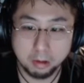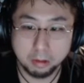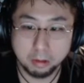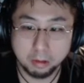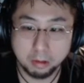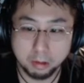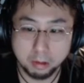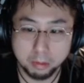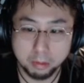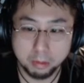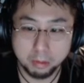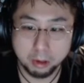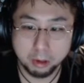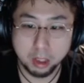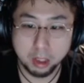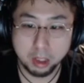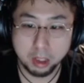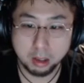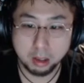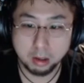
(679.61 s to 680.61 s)
病
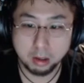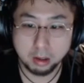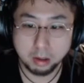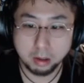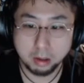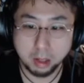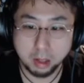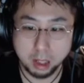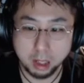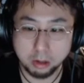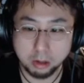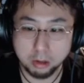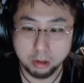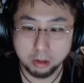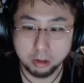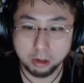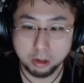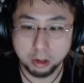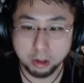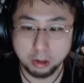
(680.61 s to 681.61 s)
院、あの、うつ
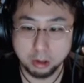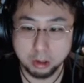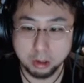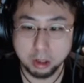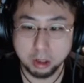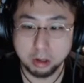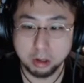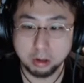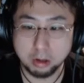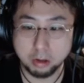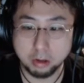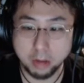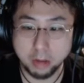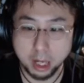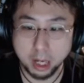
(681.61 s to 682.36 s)
病っていうのは